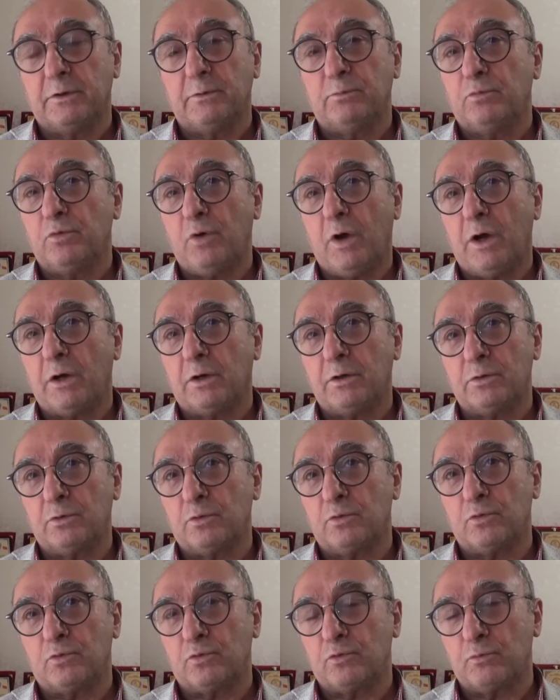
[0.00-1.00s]
Bu hakkın
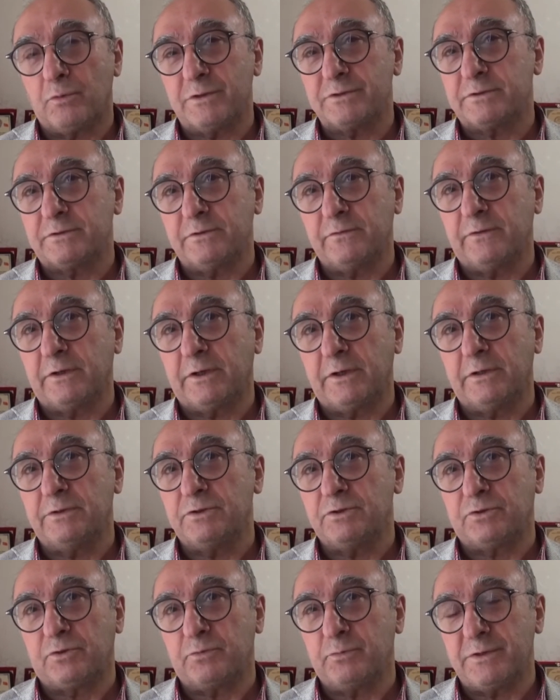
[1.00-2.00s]
korunması ve
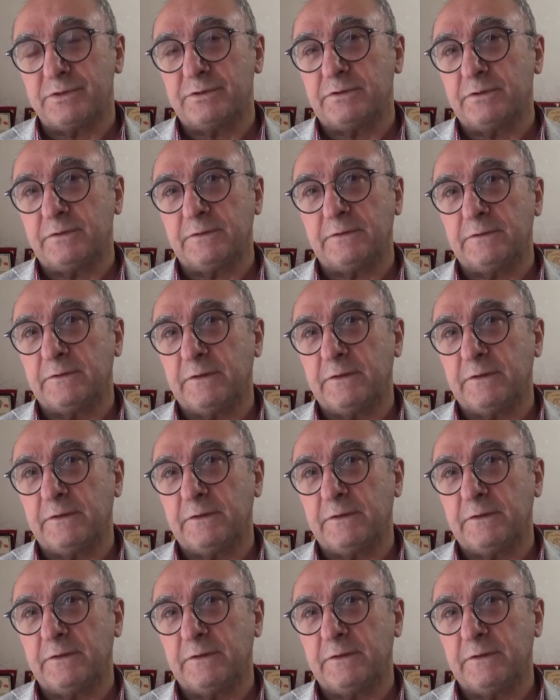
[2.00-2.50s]
geliştirmesi